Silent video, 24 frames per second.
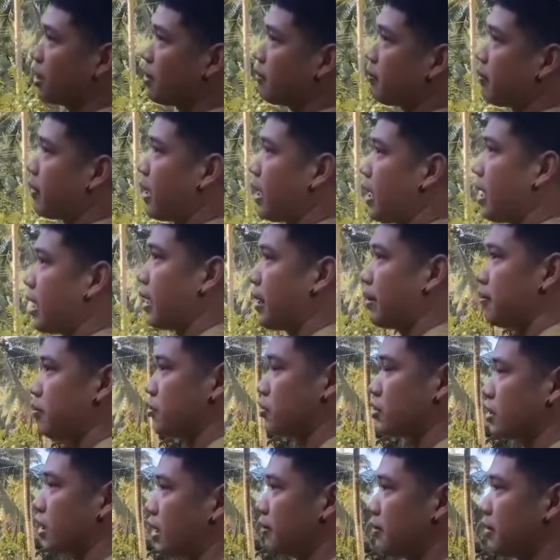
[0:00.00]

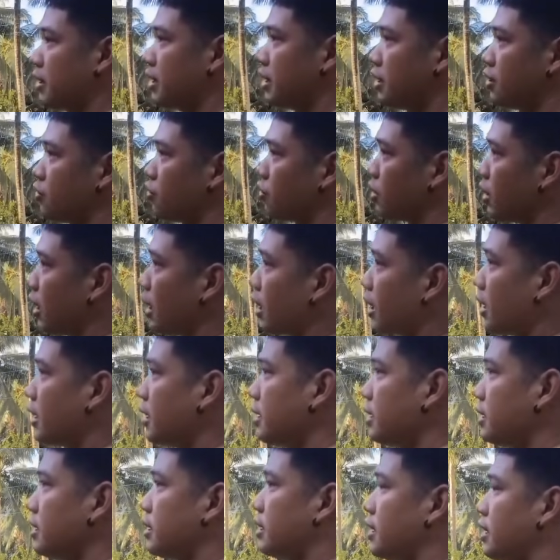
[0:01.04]
nagpapunta kami dito
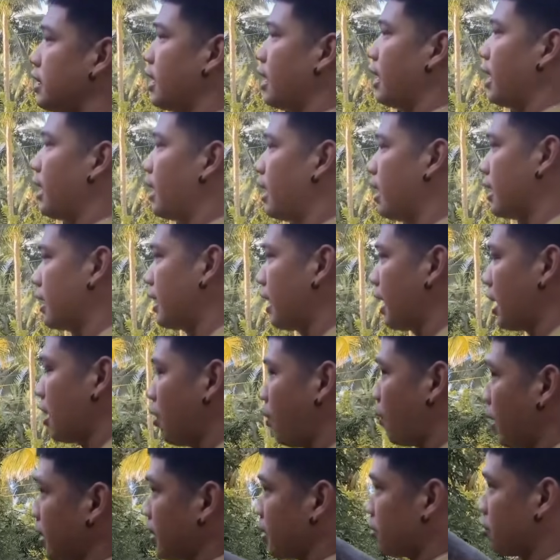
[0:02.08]
ng uh,
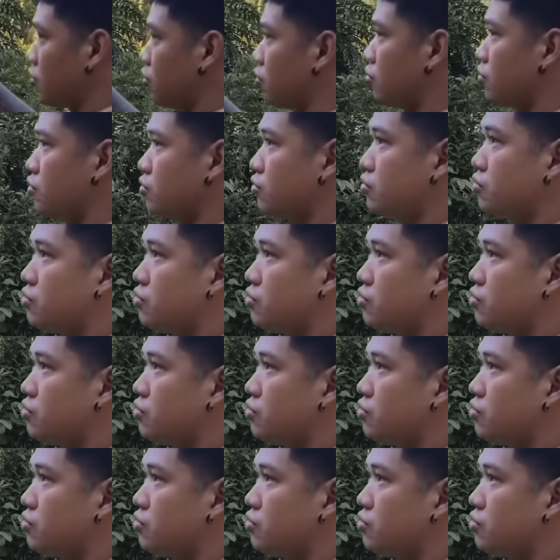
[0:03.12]
gagawa nitong